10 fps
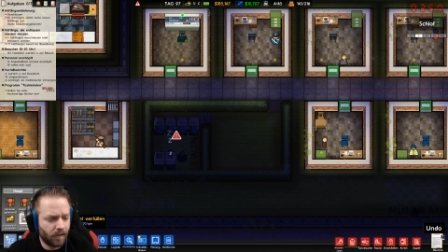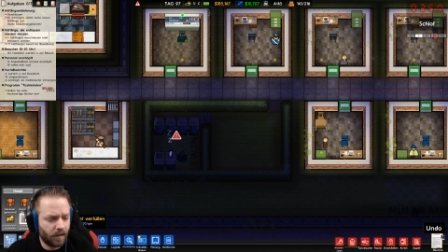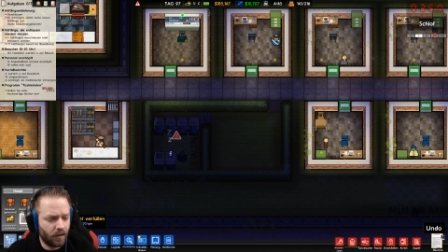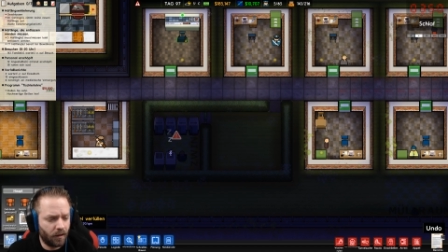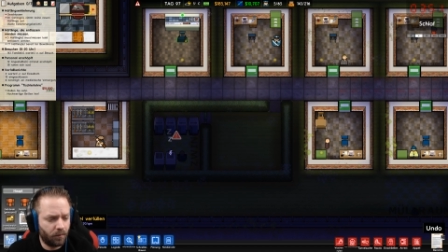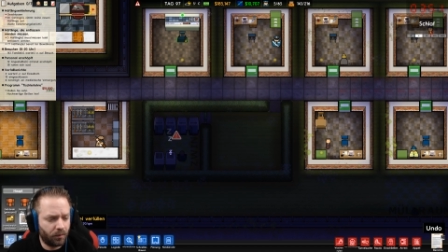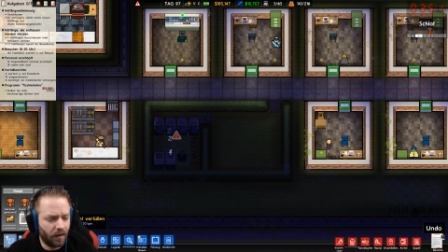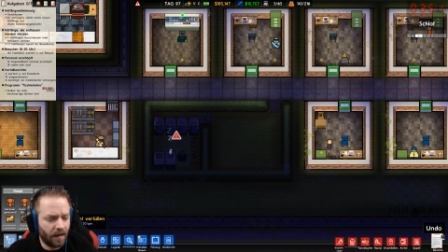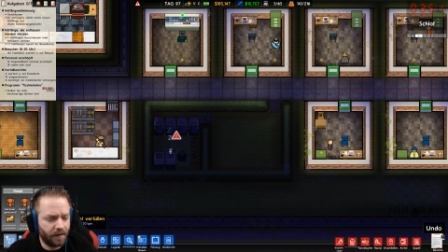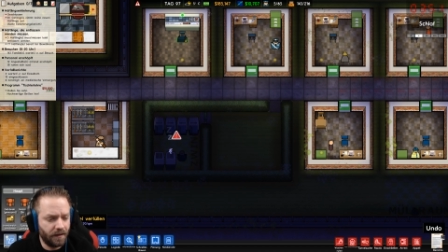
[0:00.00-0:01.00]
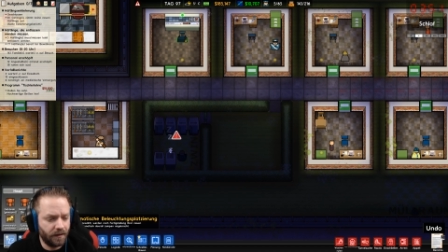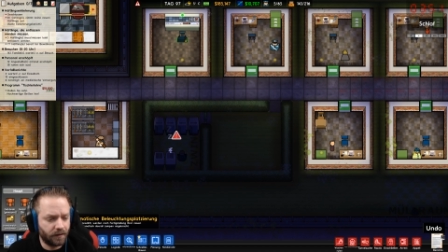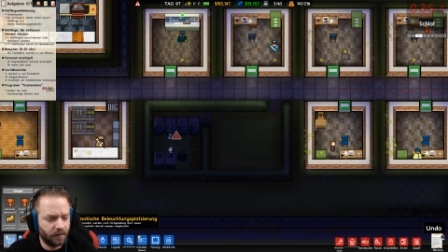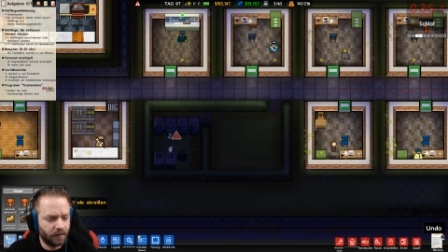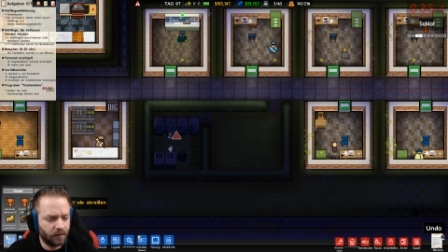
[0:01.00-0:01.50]
Äh,
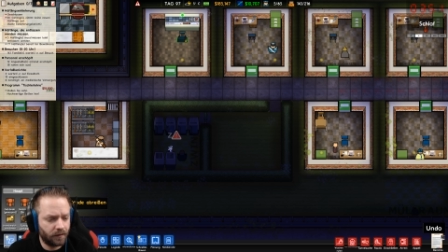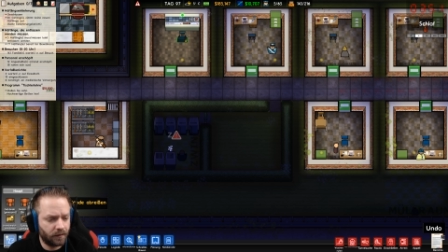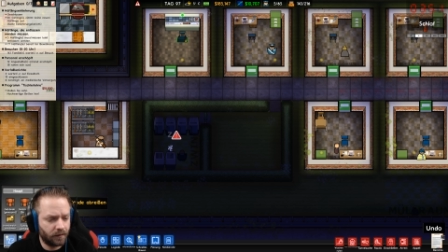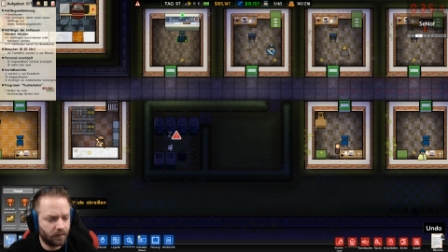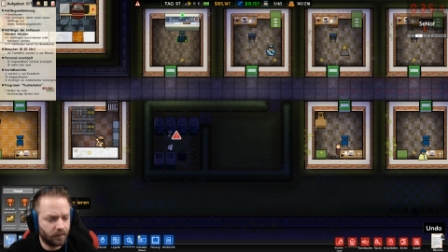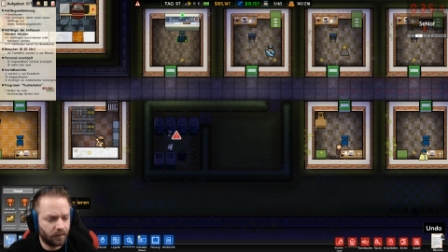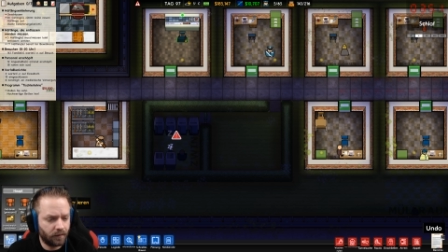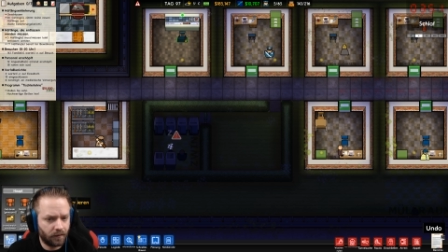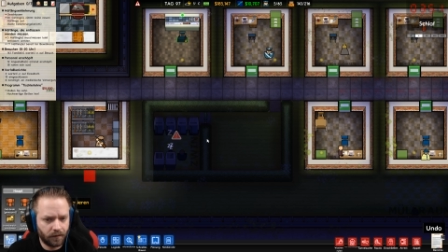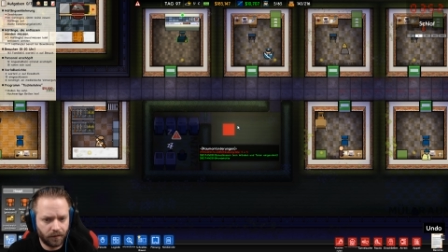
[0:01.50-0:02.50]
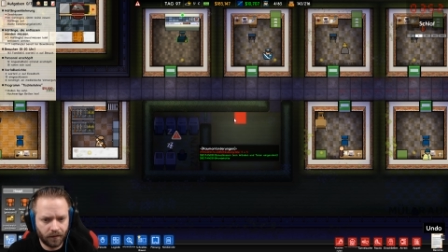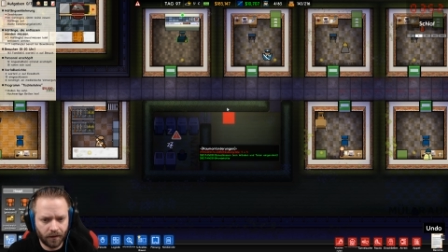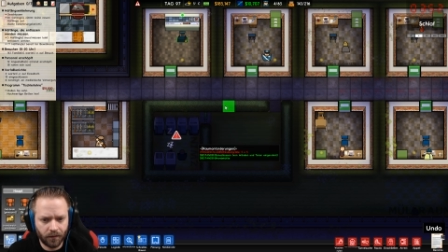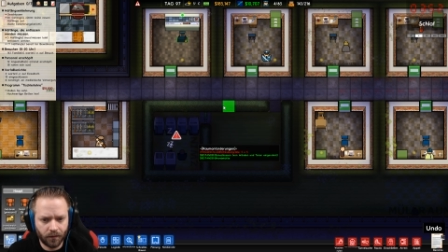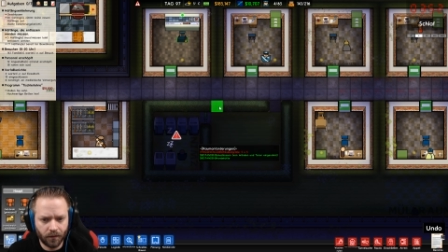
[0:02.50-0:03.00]
planiere.
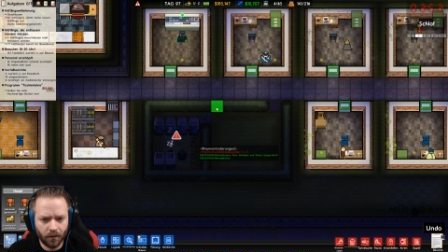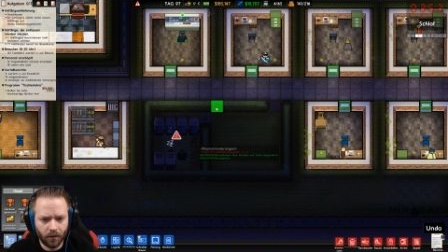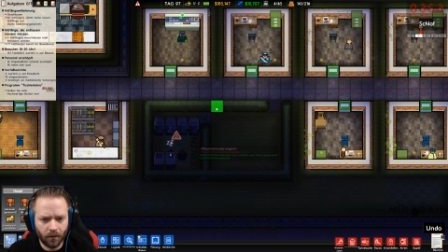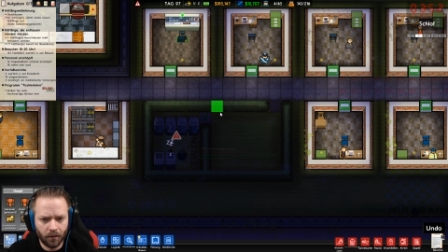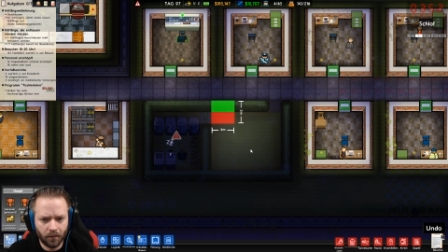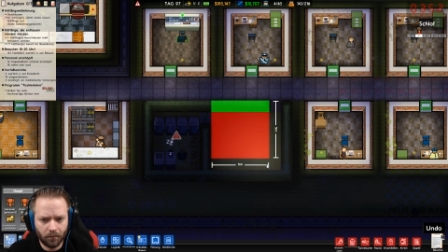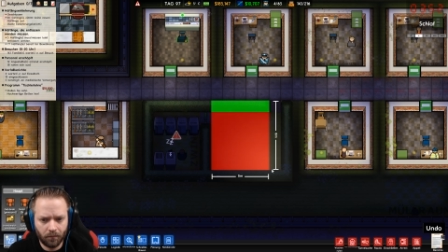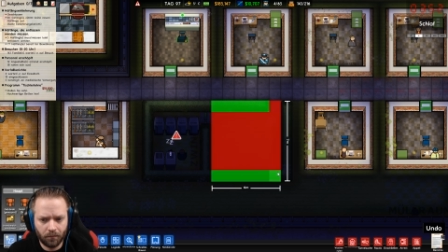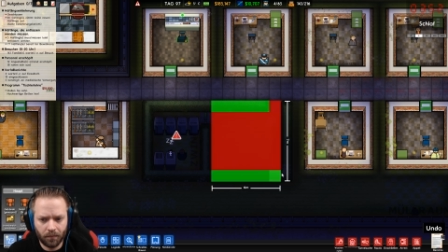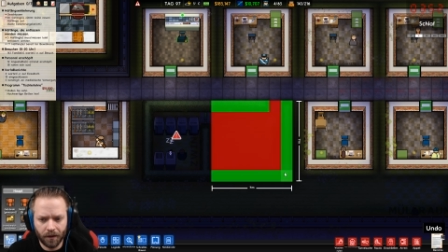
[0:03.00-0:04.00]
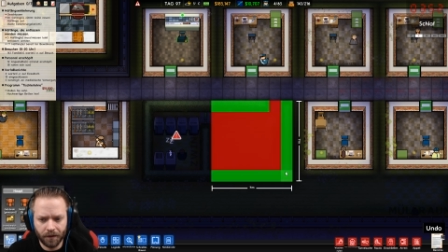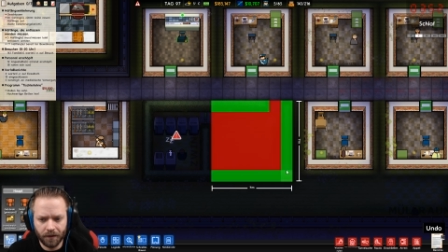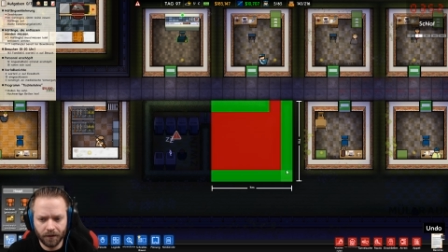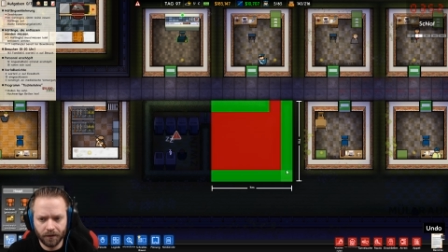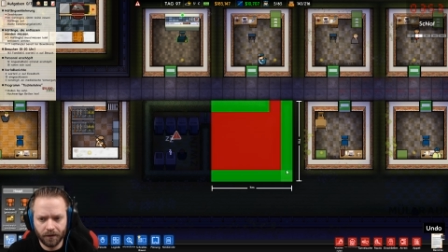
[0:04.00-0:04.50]
There you go.
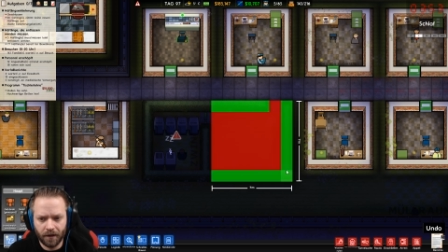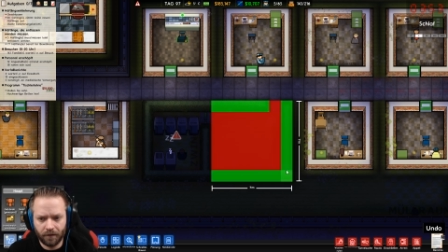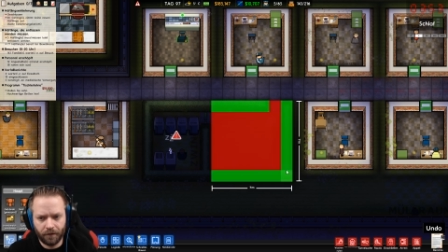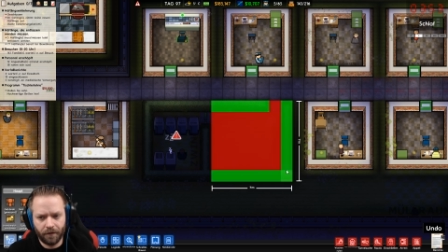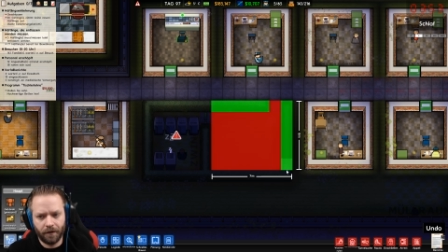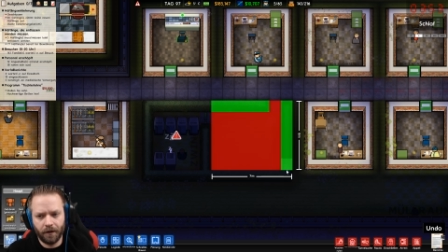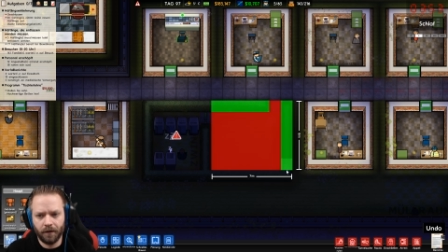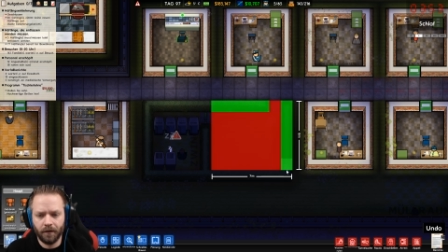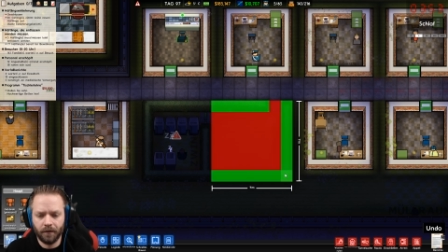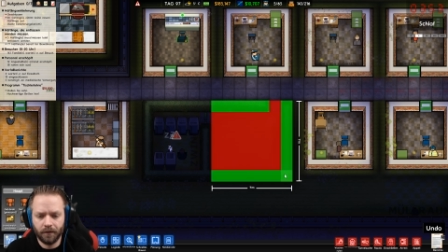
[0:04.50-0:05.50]
Planiere everything.